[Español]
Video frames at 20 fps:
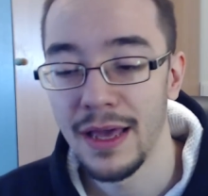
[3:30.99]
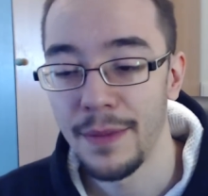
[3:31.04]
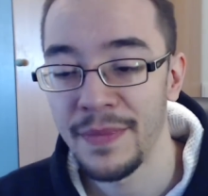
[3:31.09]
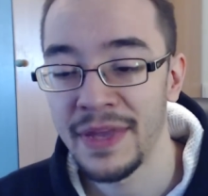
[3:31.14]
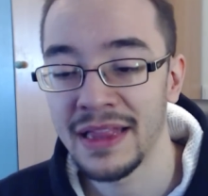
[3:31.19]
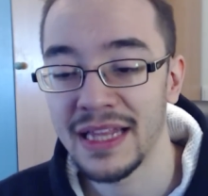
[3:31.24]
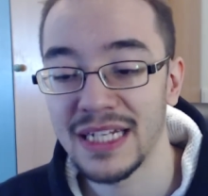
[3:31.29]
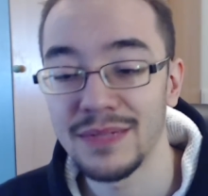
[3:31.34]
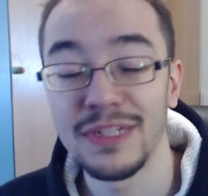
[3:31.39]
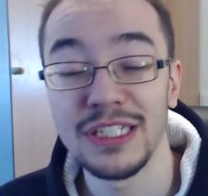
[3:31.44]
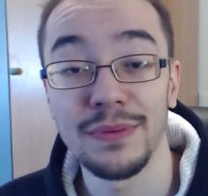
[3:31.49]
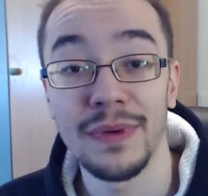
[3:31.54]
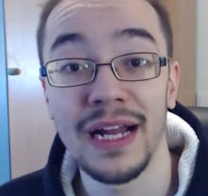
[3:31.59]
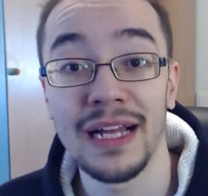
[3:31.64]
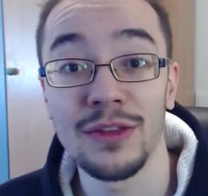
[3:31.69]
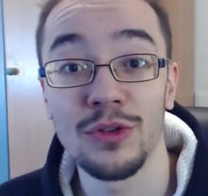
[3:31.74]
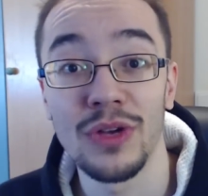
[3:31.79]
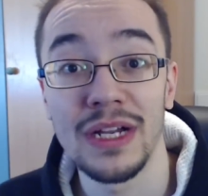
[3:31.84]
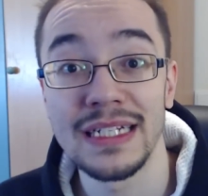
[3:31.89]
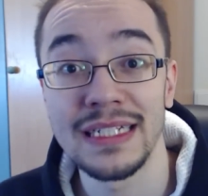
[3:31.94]
Mientras más
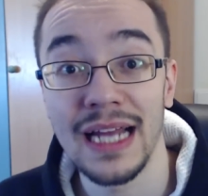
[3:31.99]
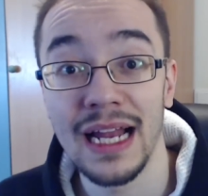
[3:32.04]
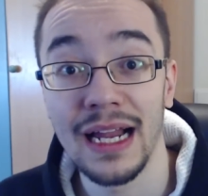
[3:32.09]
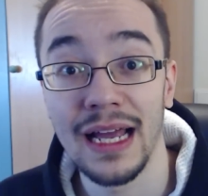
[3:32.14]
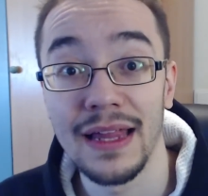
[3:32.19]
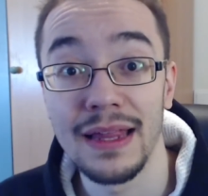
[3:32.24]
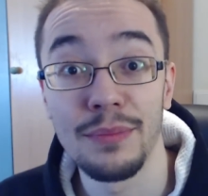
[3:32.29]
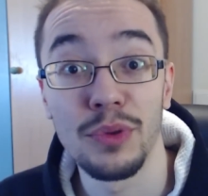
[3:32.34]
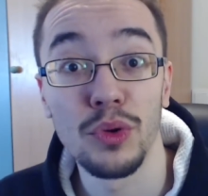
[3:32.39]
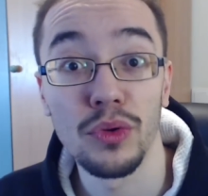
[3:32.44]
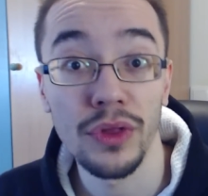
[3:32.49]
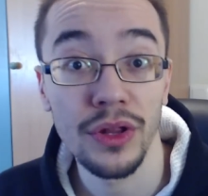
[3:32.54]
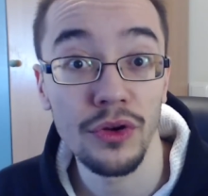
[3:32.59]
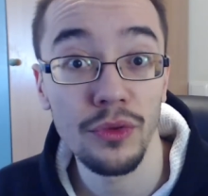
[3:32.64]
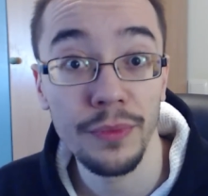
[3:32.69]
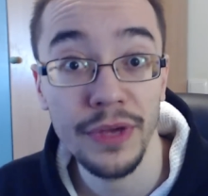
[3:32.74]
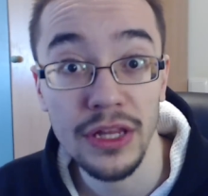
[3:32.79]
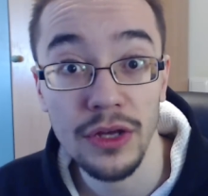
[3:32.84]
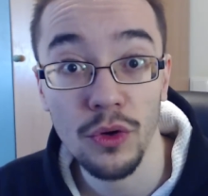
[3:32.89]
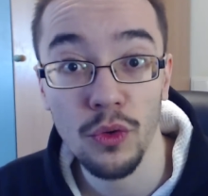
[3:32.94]
barato les salga de producir
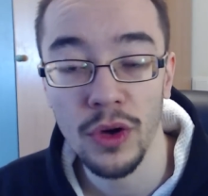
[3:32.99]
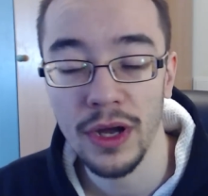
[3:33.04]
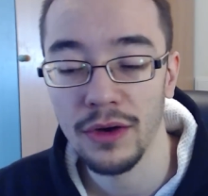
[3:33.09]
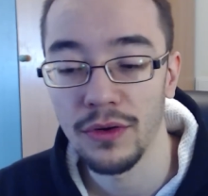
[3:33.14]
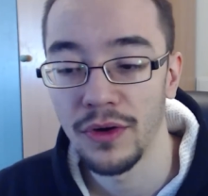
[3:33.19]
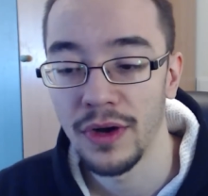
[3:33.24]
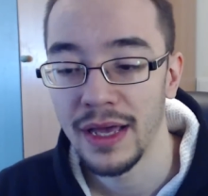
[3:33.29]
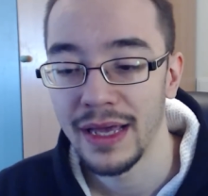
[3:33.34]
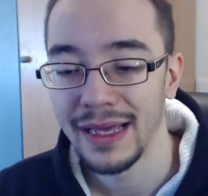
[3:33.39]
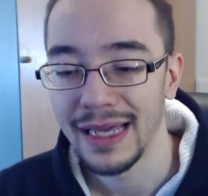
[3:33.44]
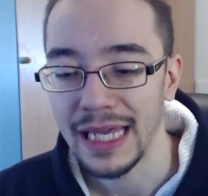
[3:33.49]
un videojuego